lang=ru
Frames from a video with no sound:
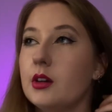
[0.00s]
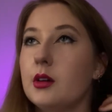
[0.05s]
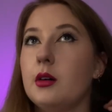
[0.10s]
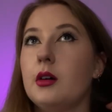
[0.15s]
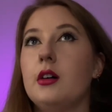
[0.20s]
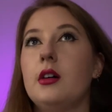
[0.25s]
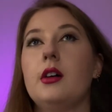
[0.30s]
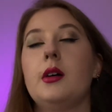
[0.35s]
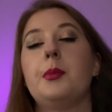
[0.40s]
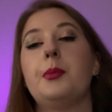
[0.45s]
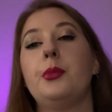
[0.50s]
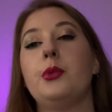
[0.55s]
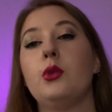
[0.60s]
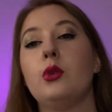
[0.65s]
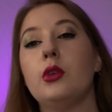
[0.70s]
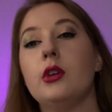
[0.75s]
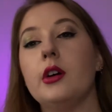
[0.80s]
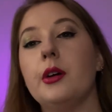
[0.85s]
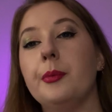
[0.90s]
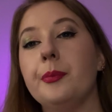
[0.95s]
а,
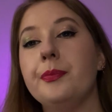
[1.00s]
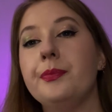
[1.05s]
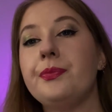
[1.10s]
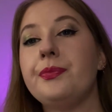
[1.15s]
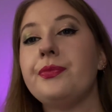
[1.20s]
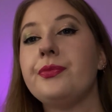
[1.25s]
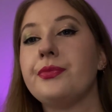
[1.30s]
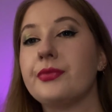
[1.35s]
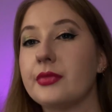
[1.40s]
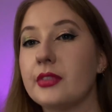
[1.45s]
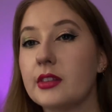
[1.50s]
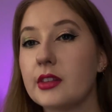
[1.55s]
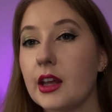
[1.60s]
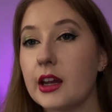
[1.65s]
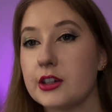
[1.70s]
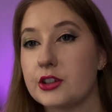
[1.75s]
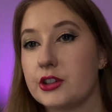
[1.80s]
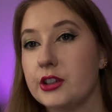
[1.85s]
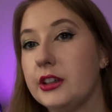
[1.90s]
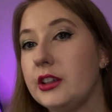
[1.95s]
по
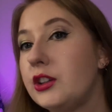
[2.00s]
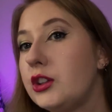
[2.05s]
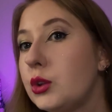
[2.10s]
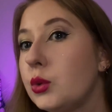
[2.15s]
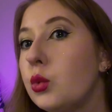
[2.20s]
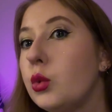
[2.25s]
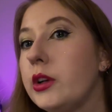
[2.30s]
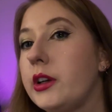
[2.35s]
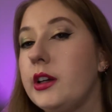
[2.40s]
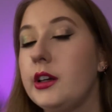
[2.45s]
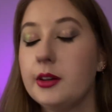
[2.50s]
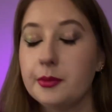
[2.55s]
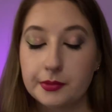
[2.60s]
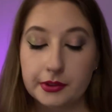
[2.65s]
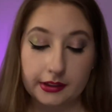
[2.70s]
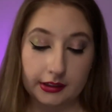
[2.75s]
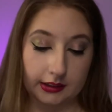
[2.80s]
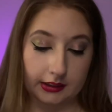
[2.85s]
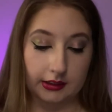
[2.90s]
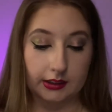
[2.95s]
нашей теории
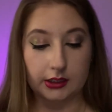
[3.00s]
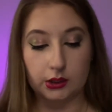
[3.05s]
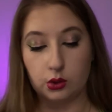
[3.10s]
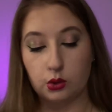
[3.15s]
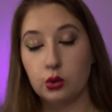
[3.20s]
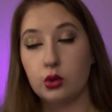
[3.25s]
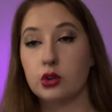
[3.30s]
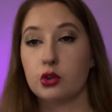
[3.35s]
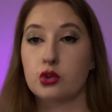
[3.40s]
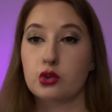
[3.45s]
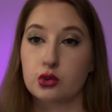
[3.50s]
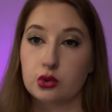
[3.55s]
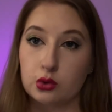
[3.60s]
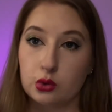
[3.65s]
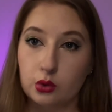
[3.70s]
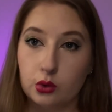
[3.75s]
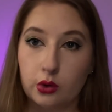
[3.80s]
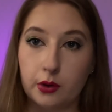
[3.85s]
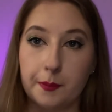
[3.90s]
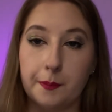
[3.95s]
это то,
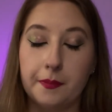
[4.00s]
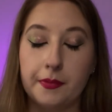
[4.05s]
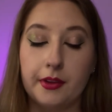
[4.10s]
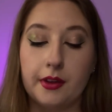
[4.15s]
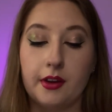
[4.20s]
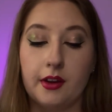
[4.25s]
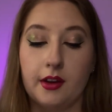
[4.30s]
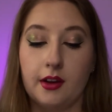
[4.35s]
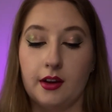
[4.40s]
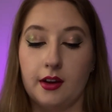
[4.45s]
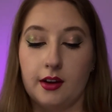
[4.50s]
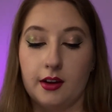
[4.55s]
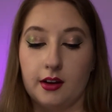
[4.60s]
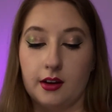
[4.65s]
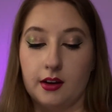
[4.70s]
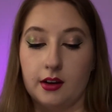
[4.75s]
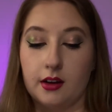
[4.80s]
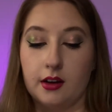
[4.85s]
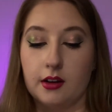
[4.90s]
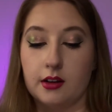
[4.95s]
что
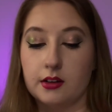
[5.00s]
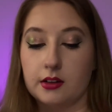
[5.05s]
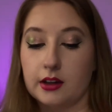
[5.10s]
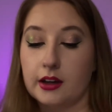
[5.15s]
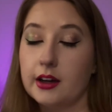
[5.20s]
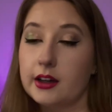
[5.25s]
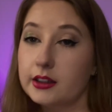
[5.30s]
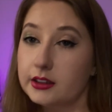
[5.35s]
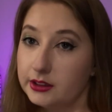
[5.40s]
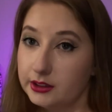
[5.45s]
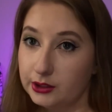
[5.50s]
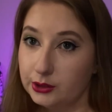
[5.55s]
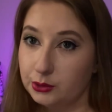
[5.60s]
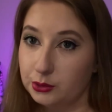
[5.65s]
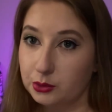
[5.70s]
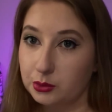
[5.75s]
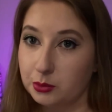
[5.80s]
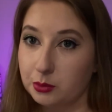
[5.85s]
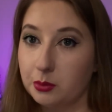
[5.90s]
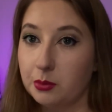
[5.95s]

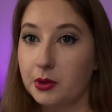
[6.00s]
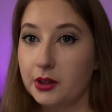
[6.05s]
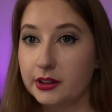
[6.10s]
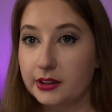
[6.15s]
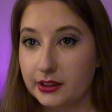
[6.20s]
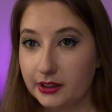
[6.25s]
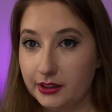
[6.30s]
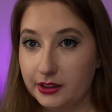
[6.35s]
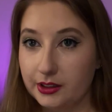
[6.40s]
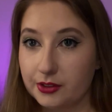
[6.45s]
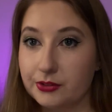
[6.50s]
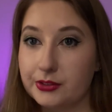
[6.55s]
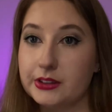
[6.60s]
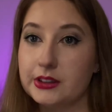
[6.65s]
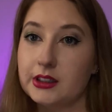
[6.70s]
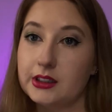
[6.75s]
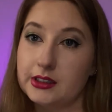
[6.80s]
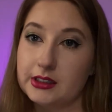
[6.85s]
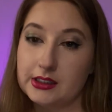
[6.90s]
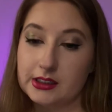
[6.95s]
гордыню могли
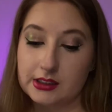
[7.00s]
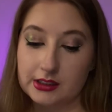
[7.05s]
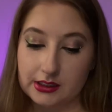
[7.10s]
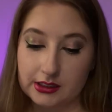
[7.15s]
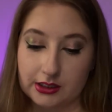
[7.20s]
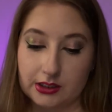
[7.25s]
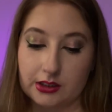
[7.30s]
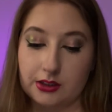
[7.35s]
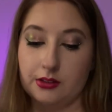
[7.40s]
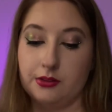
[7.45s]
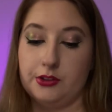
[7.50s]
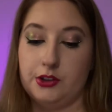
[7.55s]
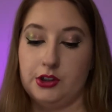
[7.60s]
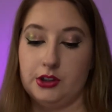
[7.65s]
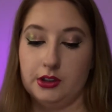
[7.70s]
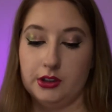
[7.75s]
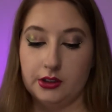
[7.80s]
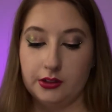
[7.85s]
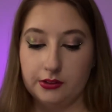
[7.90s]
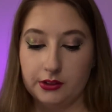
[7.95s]
взрастить в
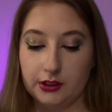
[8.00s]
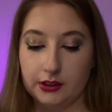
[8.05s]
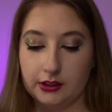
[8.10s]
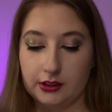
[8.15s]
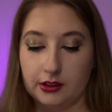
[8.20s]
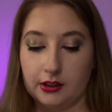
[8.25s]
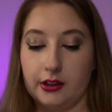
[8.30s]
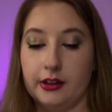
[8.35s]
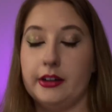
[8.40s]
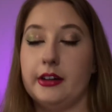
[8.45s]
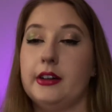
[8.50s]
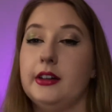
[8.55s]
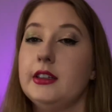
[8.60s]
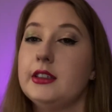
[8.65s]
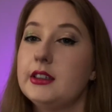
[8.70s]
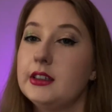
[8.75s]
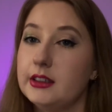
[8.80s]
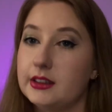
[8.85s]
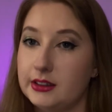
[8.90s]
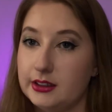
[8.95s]
человеке
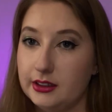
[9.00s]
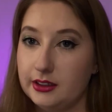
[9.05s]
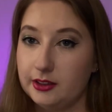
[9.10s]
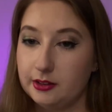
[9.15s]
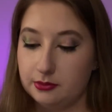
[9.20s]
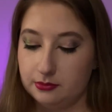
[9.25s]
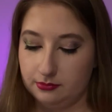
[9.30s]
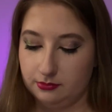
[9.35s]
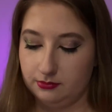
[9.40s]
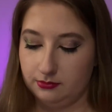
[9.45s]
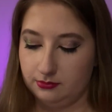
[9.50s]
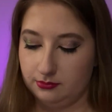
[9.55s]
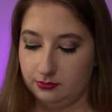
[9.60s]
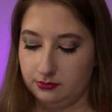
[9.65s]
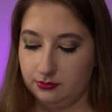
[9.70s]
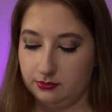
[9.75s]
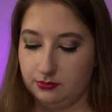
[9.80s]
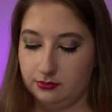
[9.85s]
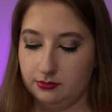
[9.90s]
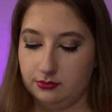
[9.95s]
родители,
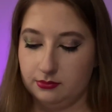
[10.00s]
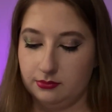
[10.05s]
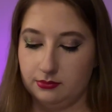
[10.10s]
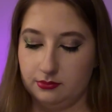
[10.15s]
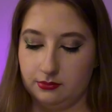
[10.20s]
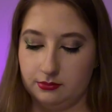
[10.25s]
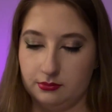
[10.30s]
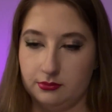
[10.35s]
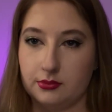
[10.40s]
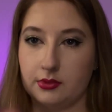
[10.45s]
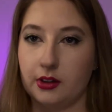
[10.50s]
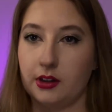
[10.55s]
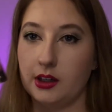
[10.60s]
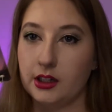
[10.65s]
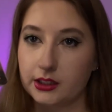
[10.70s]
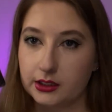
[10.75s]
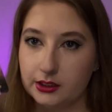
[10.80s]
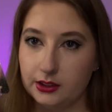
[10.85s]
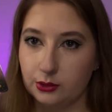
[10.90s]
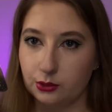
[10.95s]

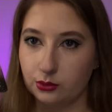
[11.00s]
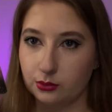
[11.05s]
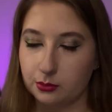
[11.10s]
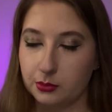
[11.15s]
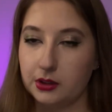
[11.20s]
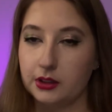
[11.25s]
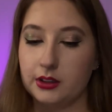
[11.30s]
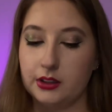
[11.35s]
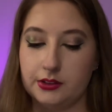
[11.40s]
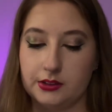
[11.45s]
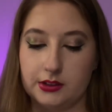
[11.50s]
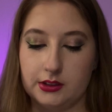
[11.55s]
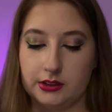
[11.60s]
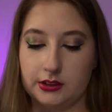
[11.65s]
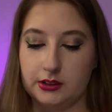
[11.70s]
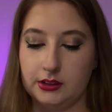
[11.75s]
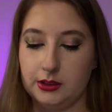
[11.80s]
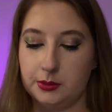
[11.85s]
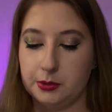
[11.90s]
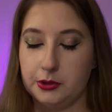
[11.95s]
гордыню могли
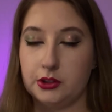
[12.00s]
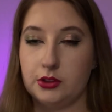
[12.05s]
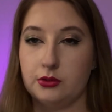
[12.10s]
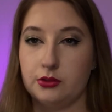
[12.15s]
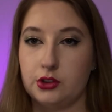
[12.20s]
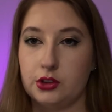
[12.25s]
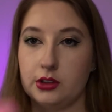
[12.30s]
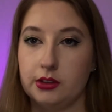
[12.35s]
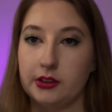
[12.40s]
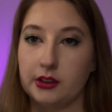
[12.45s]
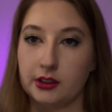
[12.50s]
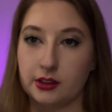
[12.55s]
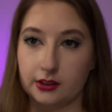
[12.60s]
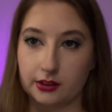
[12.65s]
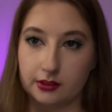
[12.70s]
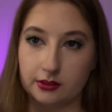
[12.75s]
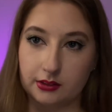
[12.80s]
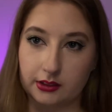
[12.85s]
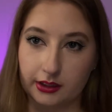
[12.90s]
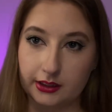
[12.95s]
взрастить в человеке
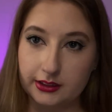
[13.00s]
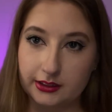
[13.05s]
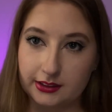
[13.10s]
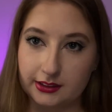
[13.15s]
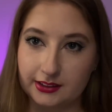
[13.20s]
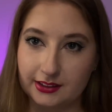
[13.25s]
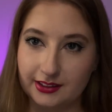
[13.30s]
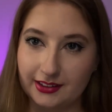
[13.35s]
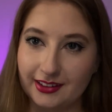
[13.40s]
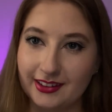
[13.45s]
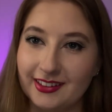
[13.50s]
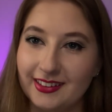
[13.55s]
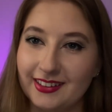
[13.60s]
родители,